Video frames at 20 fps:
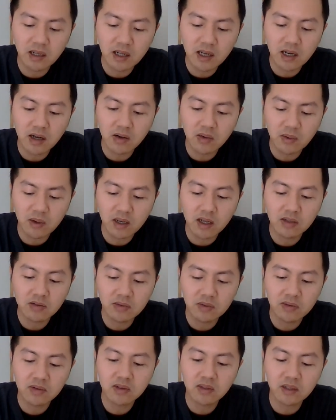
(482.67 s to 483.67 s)
浪花
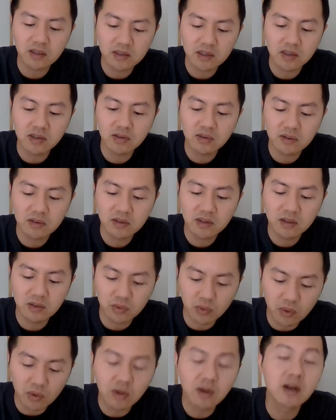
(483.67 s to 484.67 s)
中的其中一
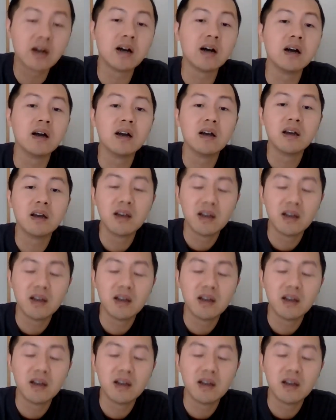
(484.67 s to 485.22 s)
朵啊。